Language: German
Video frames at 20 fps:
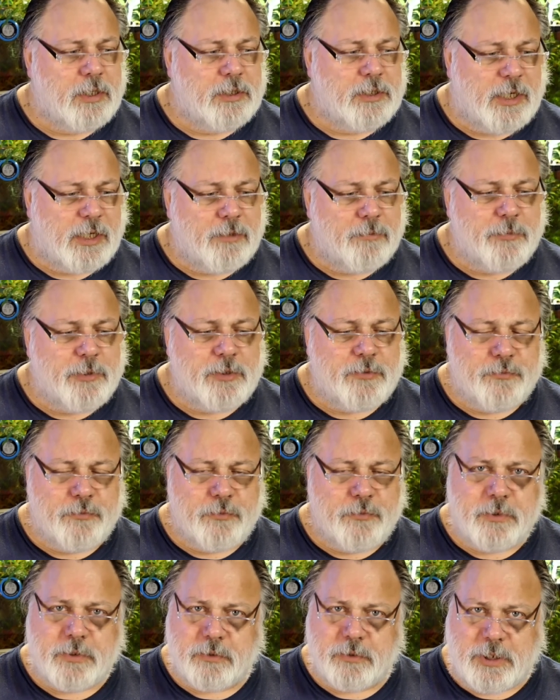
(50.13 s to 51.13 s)
damit
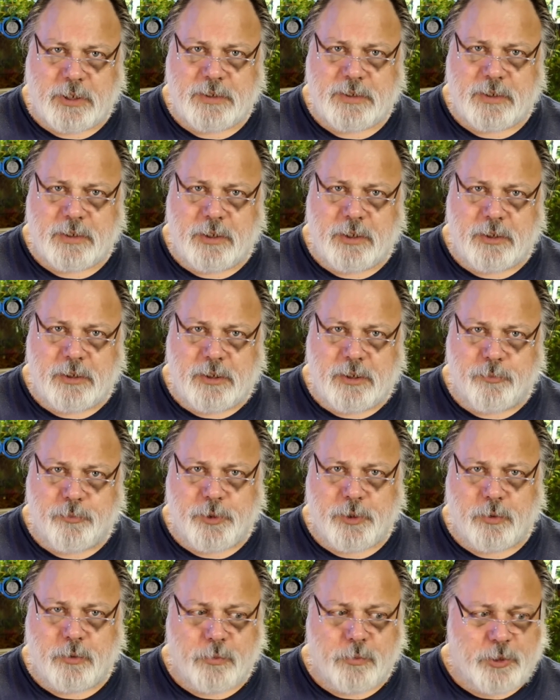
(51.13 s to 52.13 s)
würdest du tatsächlich die
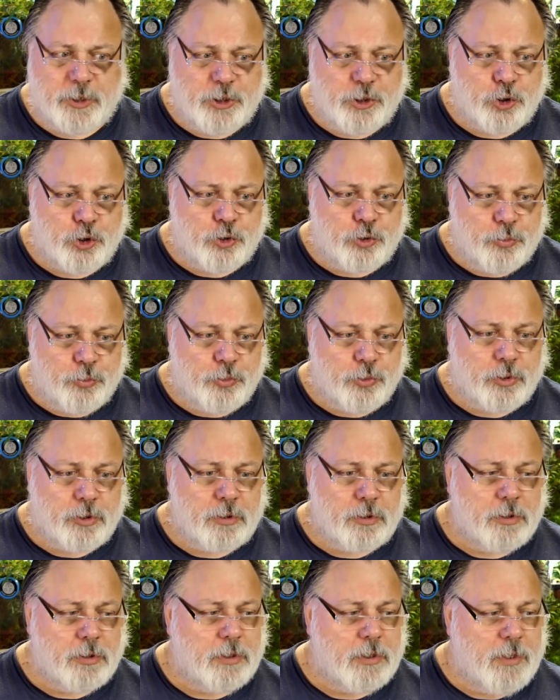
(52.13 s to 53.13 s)
Biologie
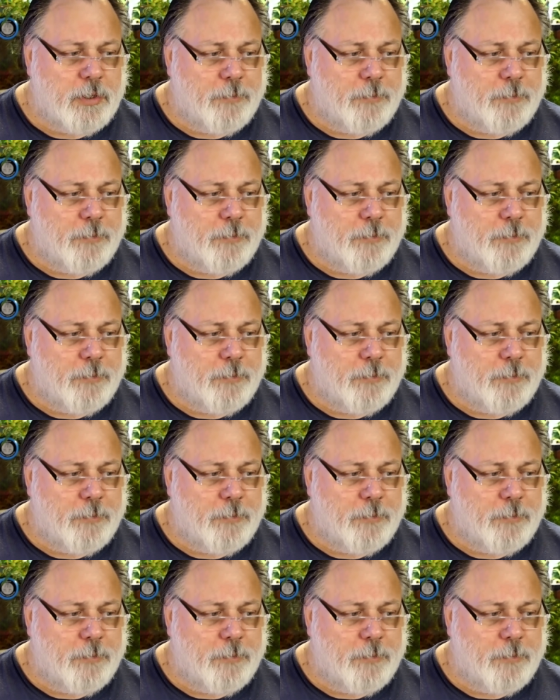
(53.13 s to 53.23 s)
stören.